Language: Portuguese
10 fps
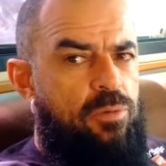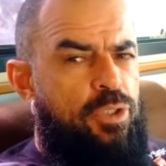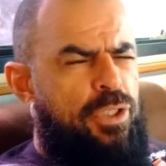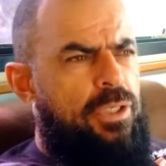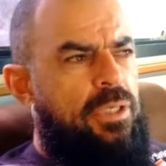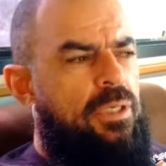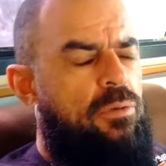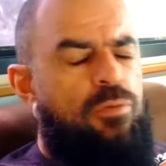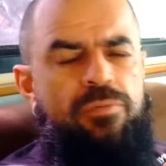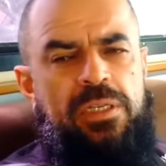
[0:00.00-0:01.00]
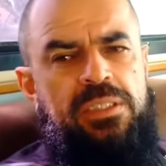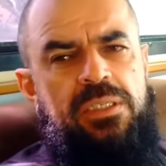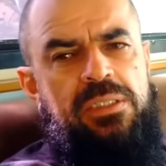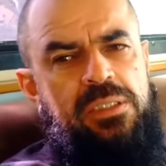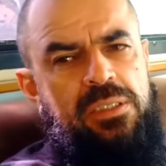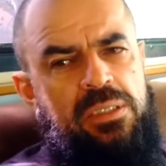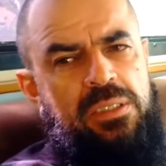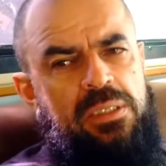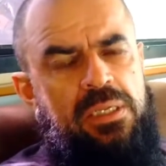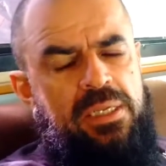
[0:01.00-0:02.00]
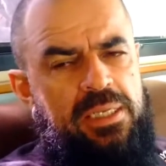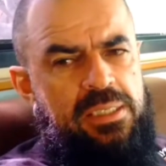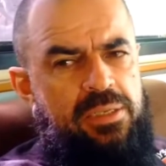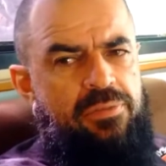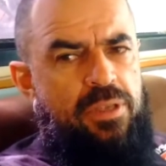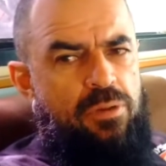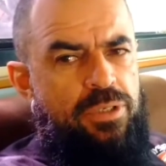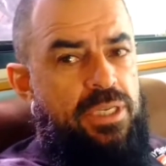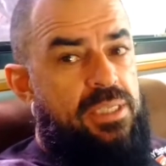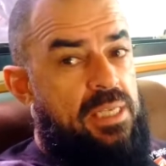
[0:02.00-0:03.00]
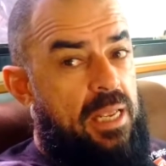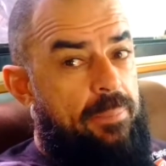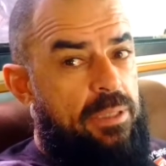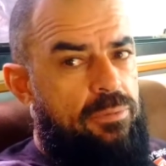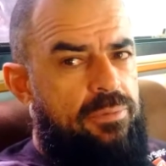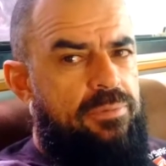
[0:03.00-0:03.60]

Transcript: hoje eu estou fazendo esse, esse vídeo, hoje é sábado,